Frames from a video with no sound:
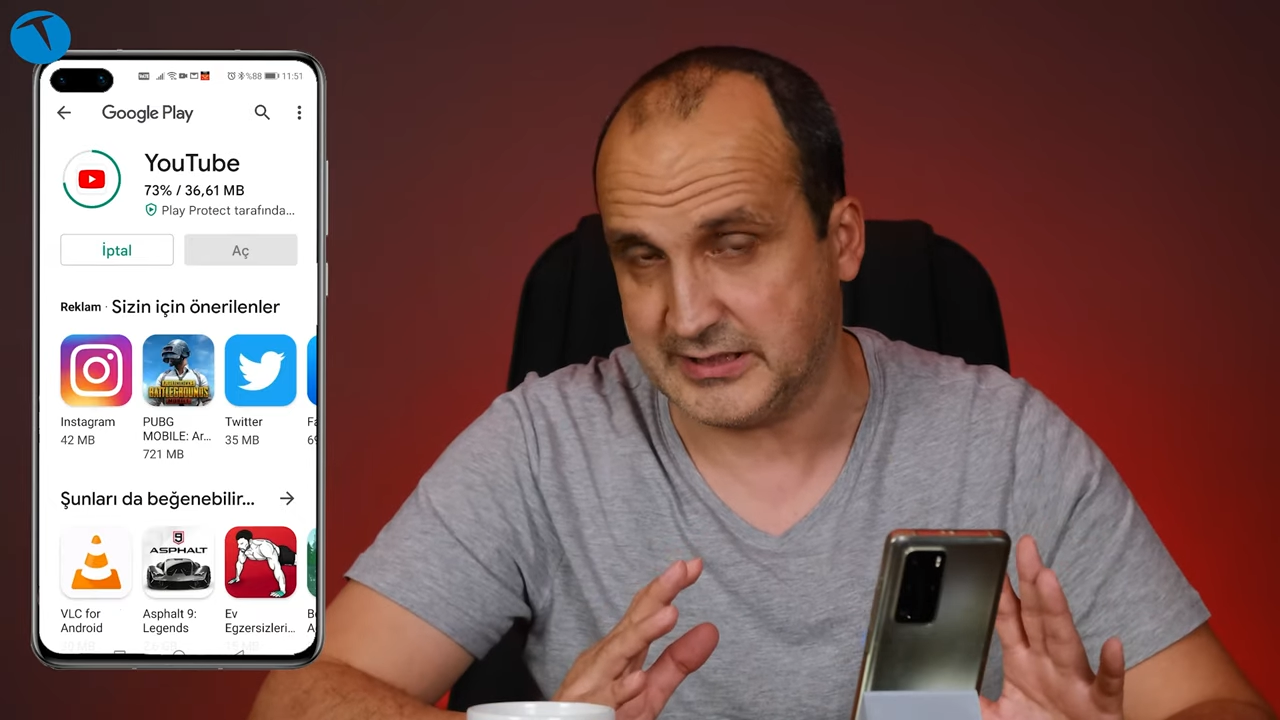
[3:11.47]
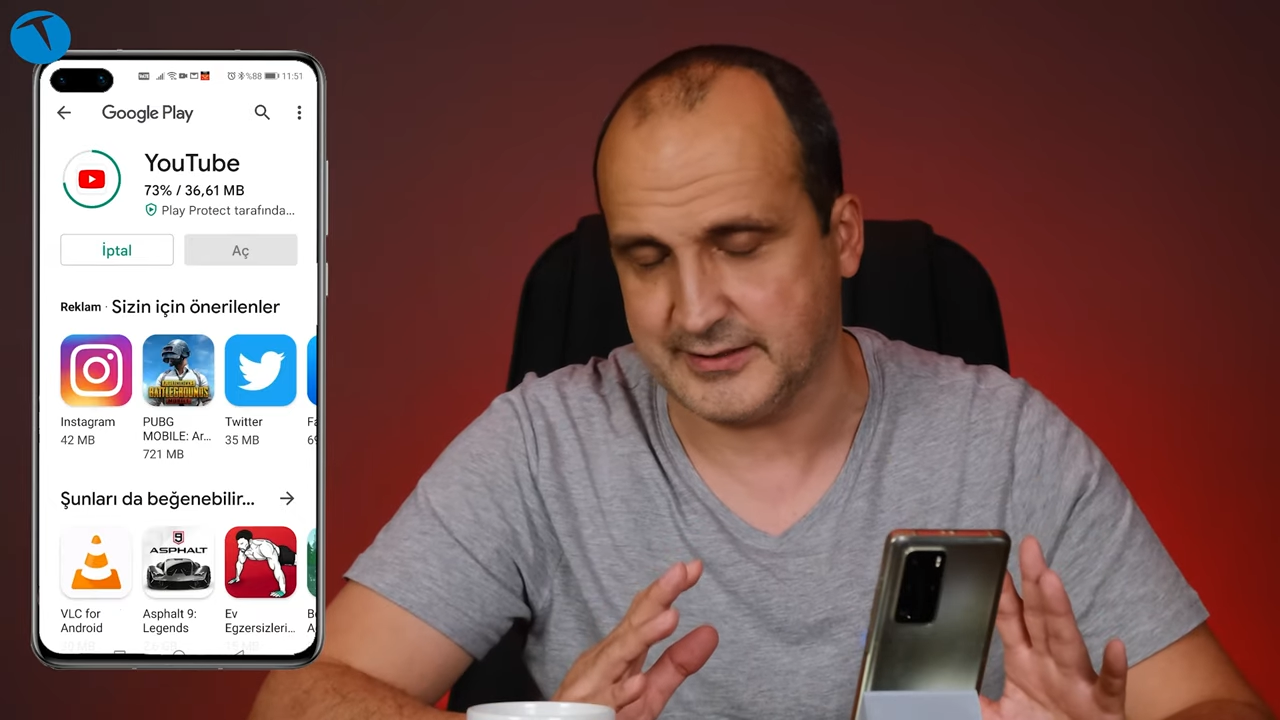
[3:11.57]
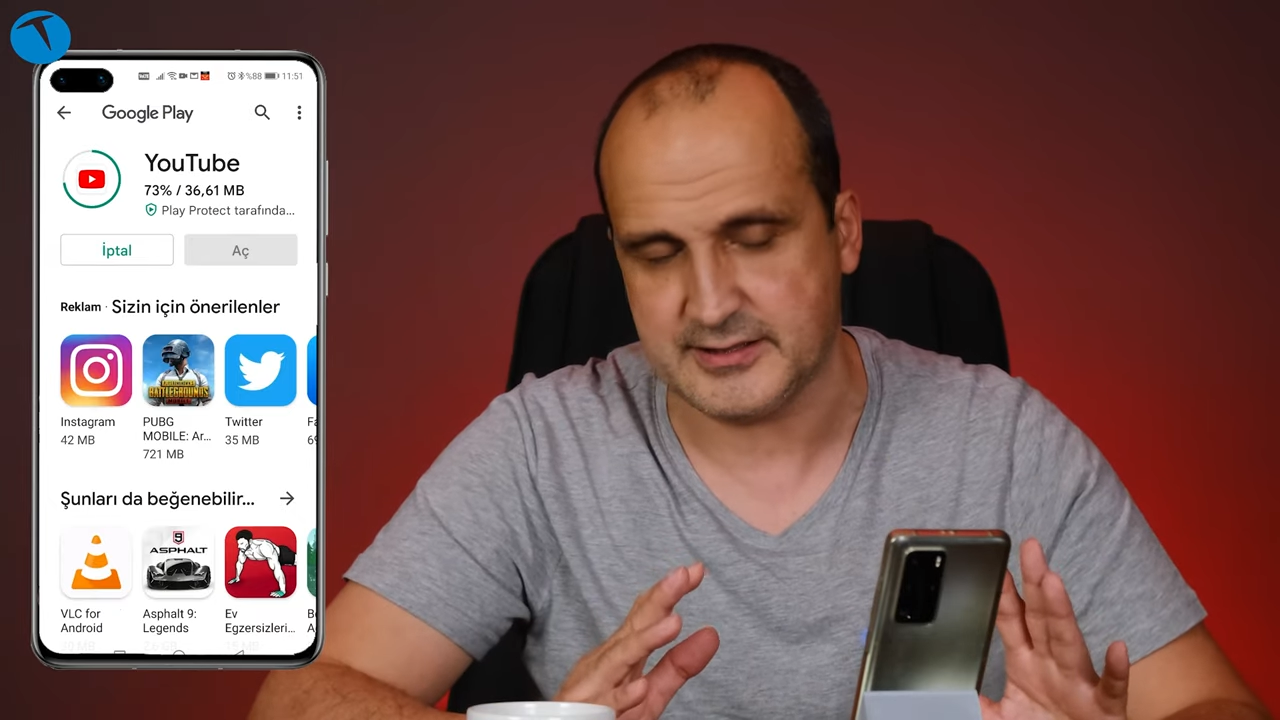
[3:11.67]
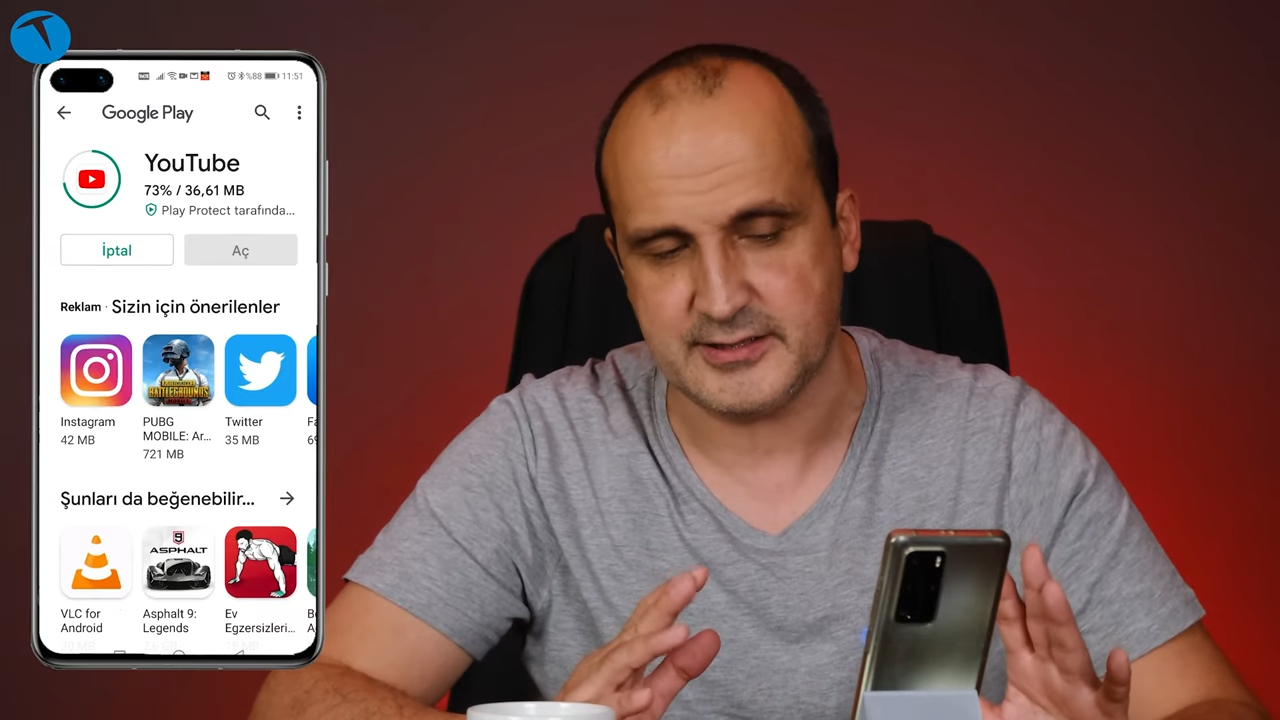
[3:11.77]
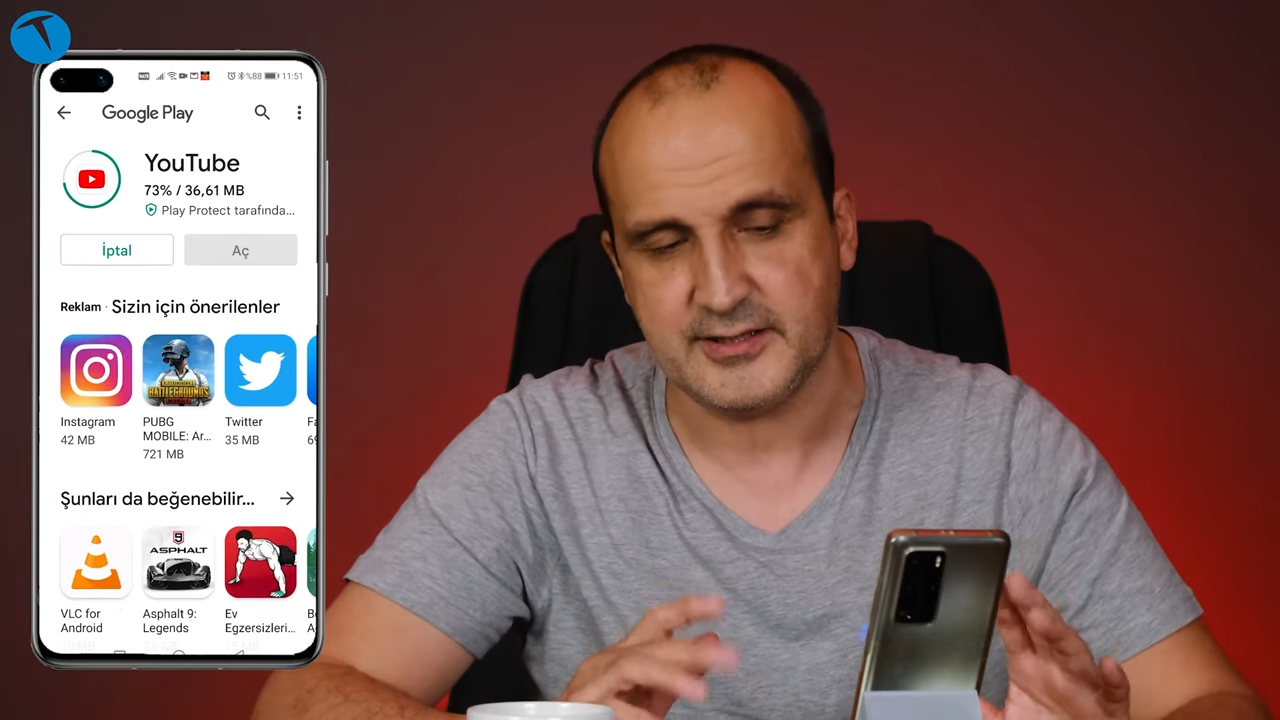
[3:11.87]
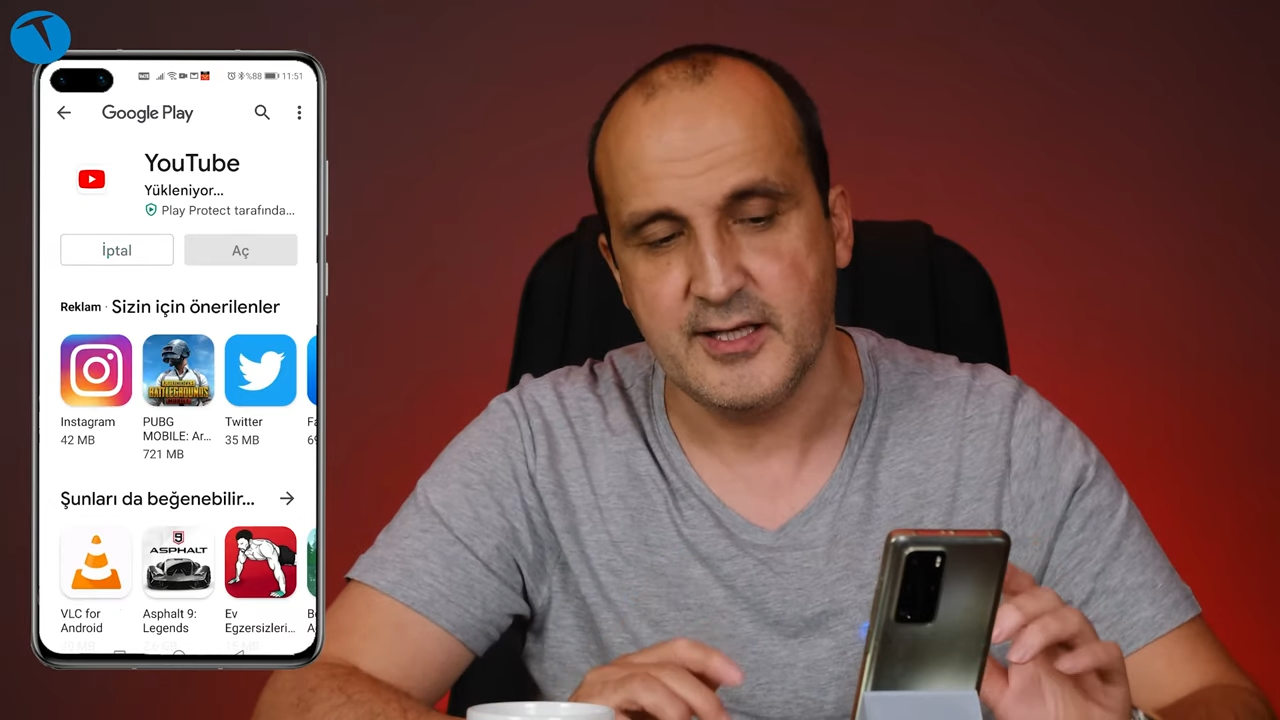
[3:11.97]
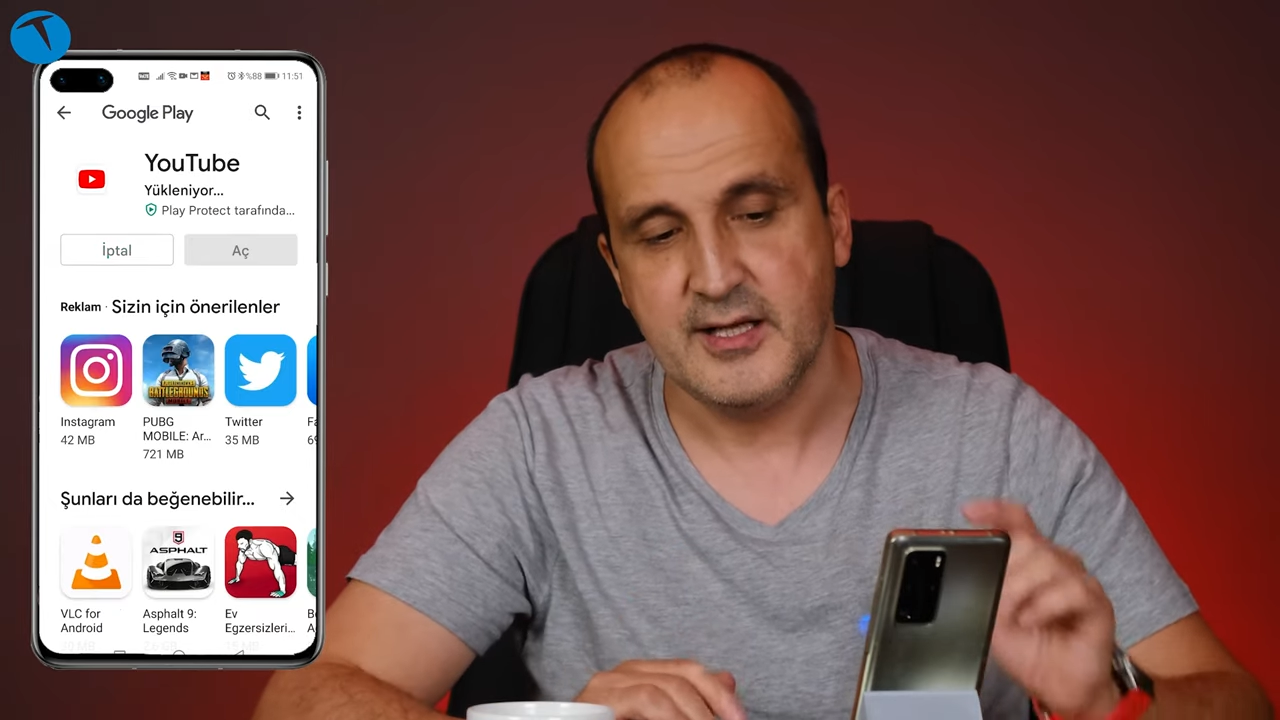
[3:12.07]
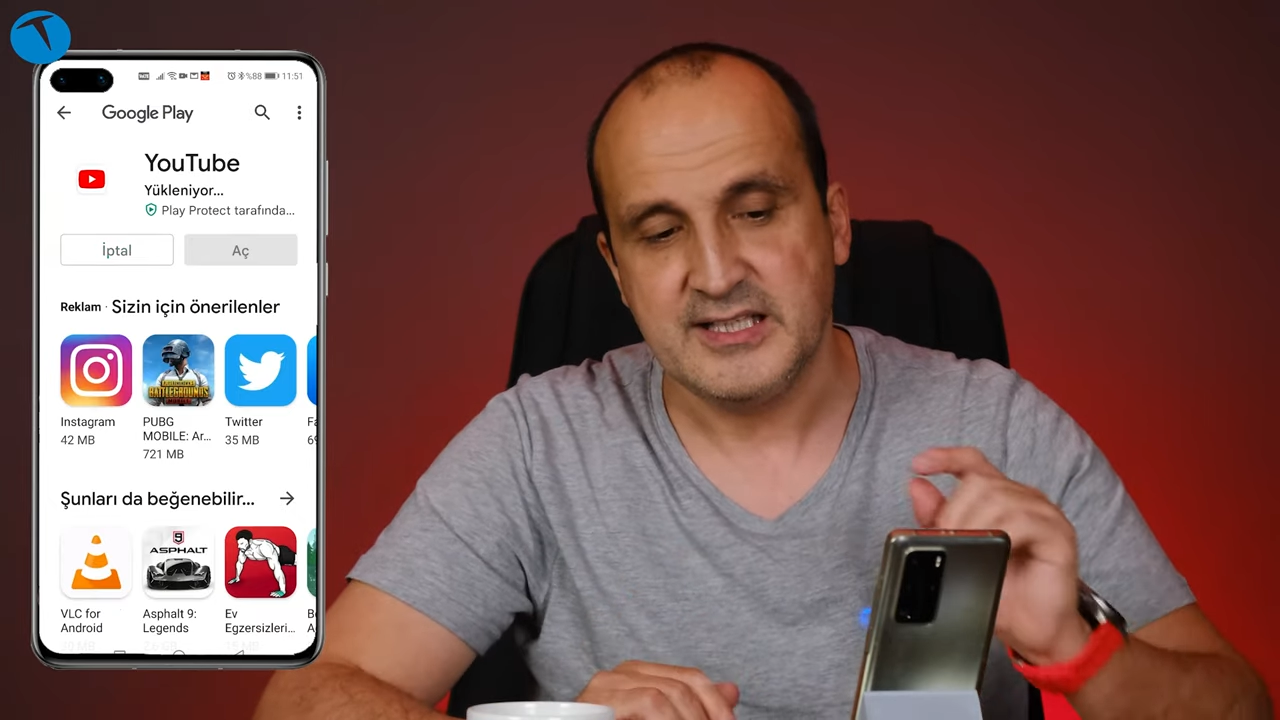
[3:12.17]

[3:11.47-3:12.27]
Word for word: arkadaşlar.